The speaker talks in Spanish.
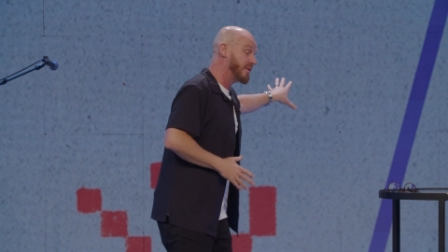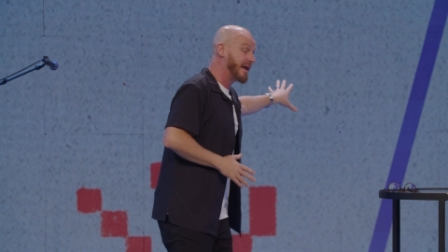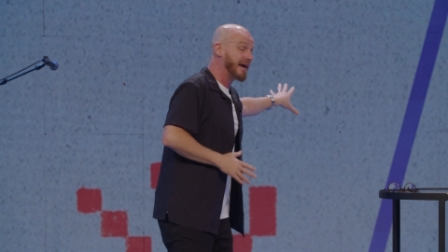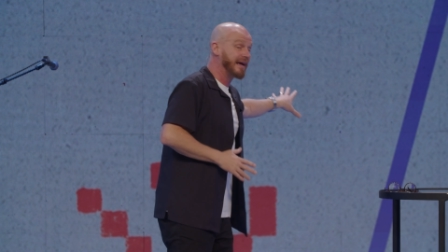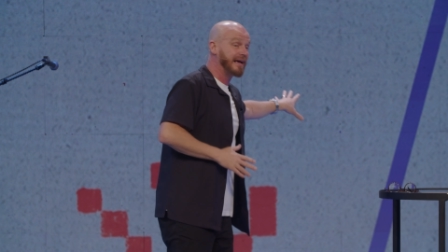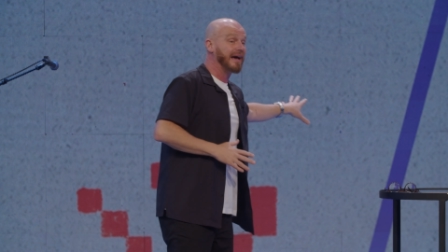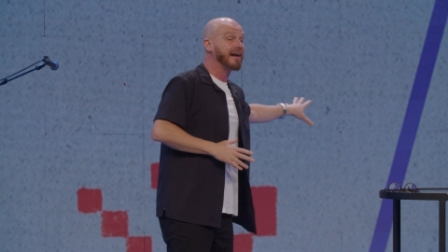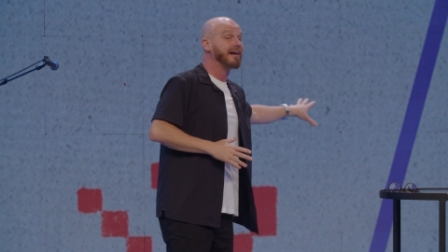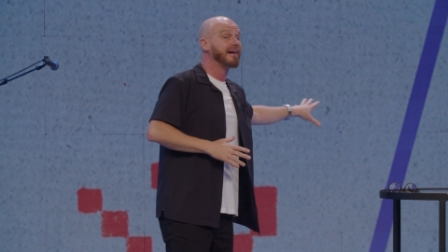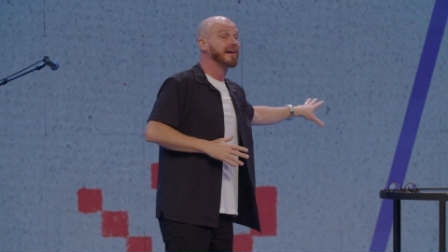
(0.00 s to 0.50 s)

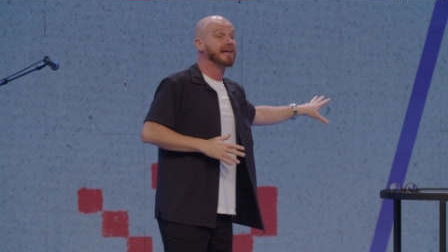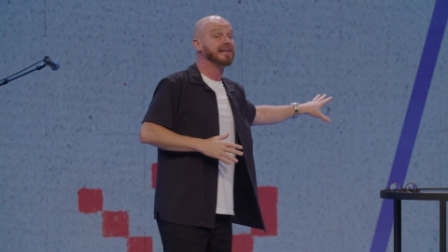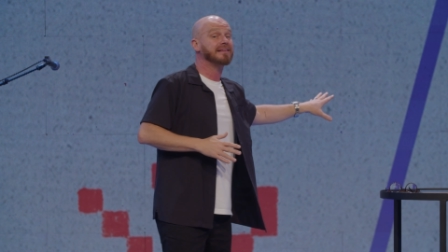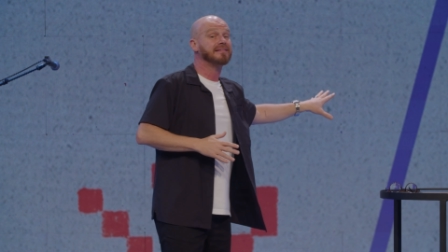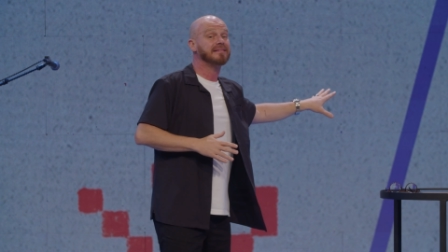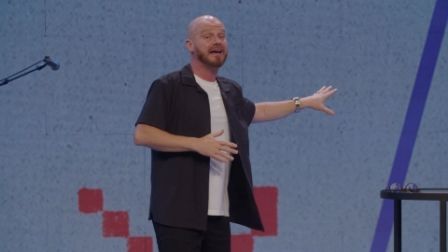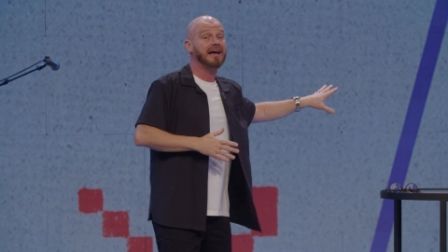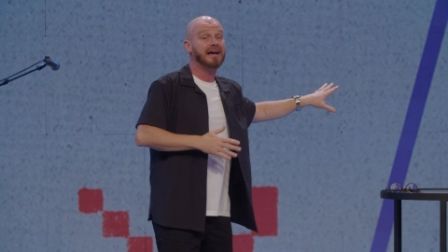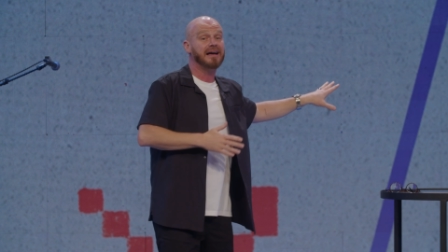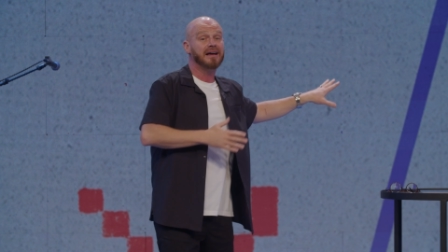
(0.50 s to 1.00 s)
una
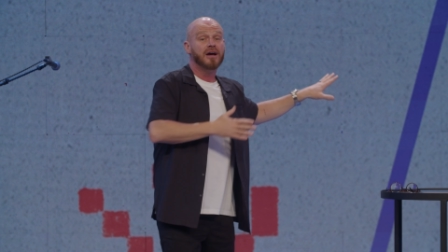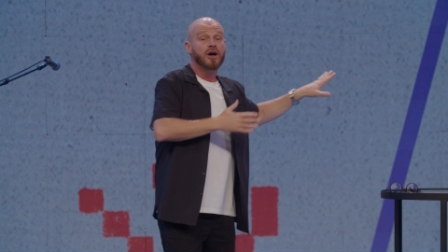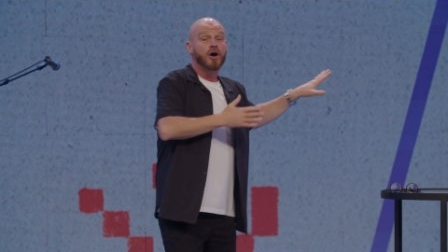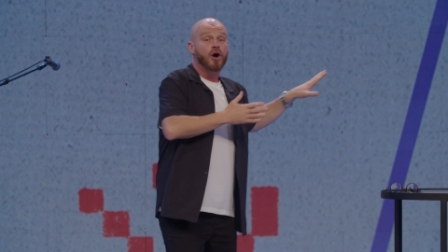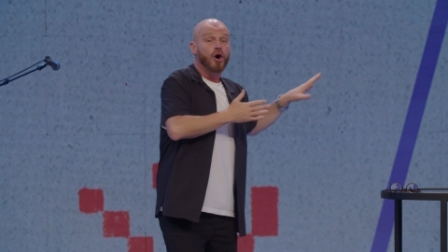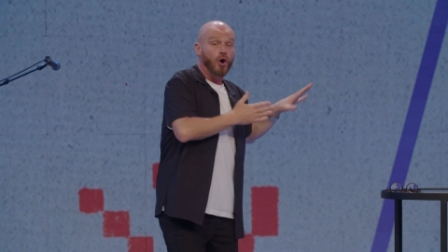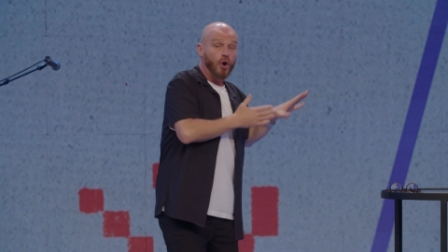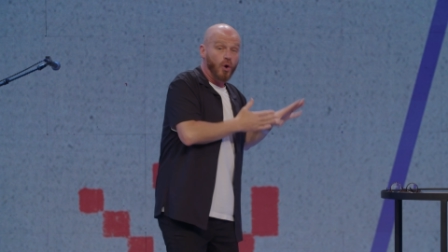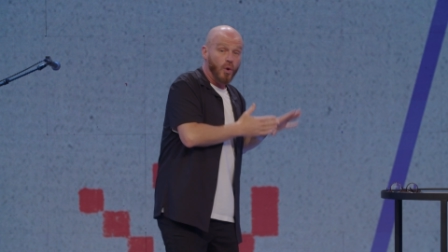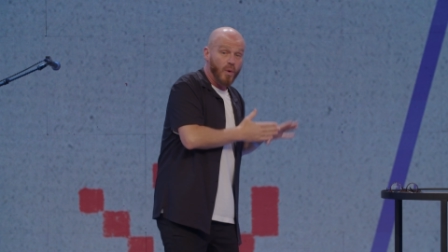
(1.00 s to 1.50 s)
carreta
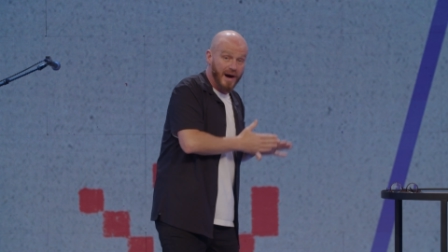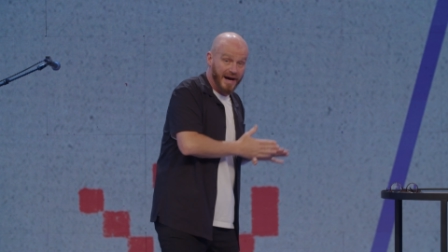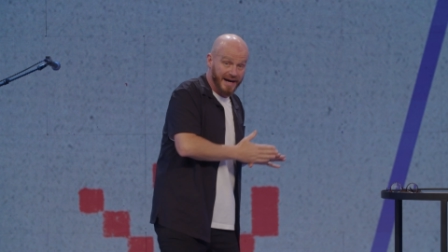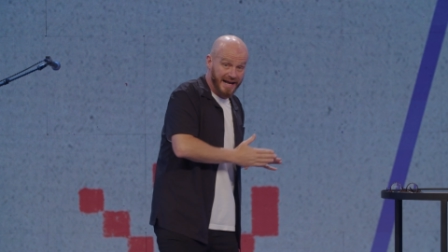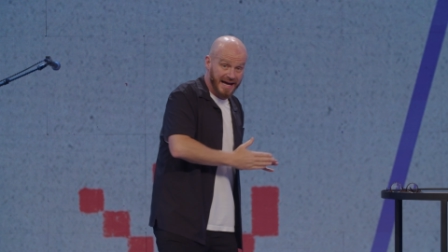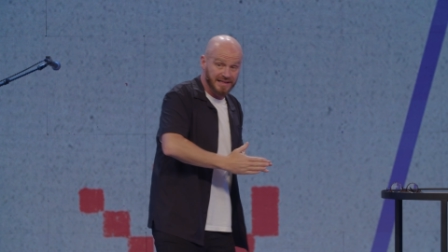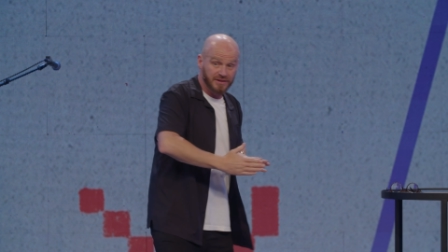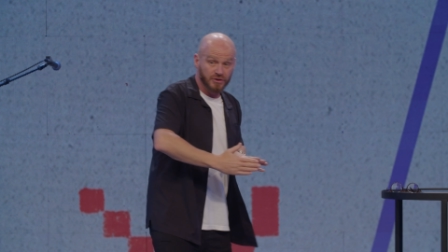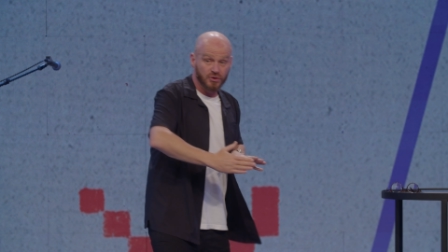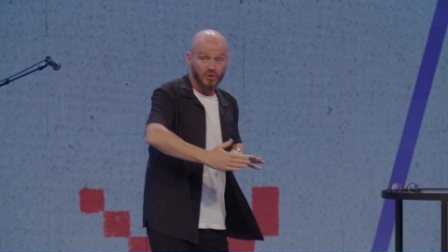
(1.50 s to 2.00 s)
o
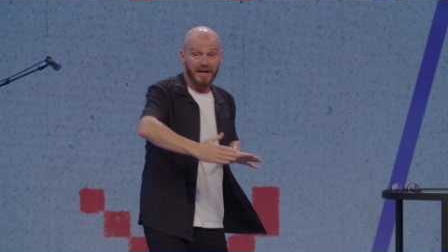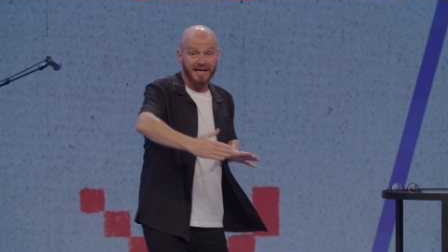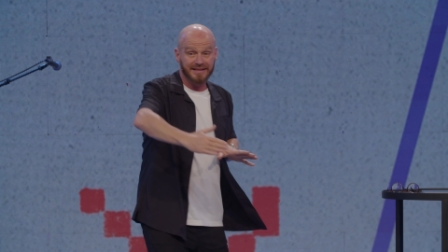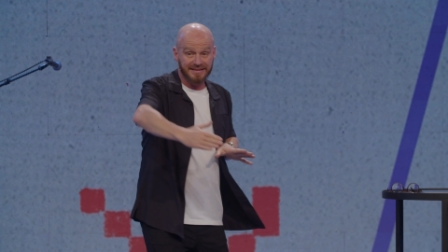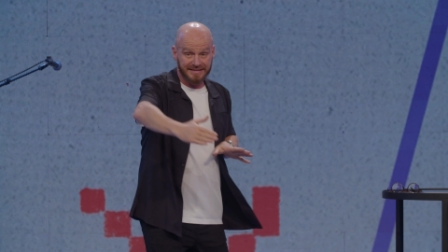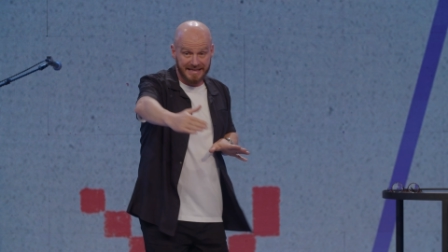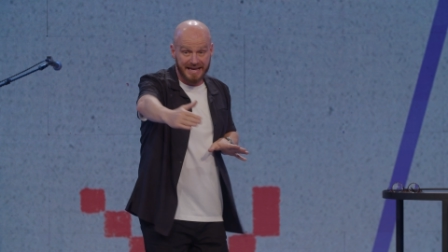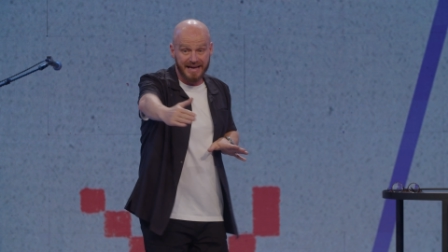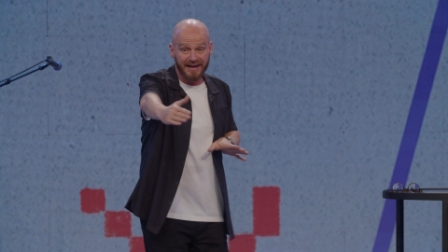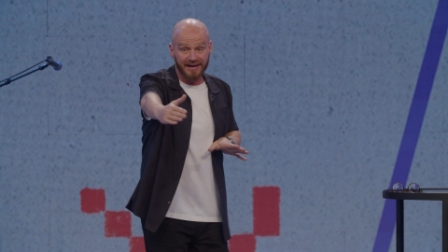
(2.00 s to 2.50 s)
arando la
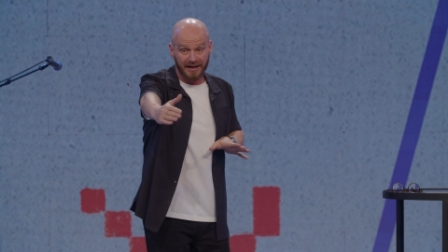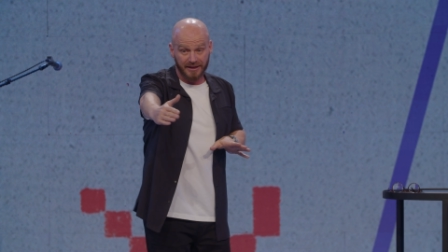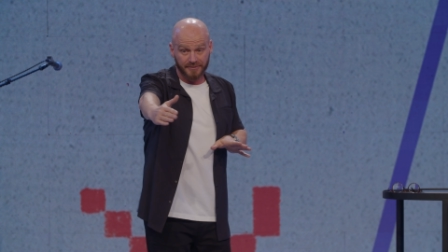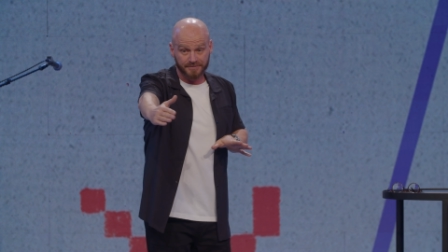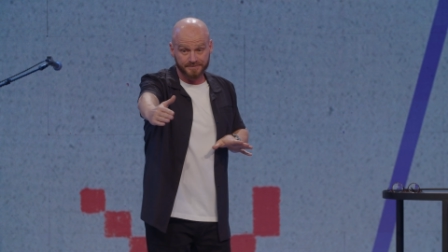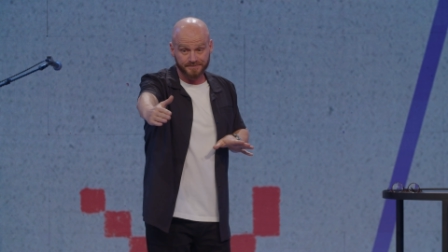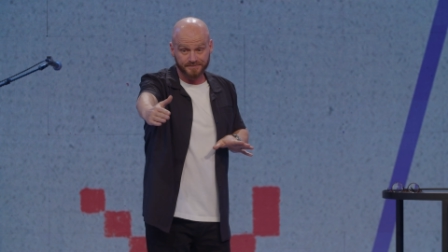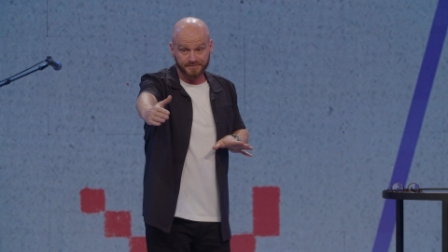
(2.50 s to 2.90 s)
tierra.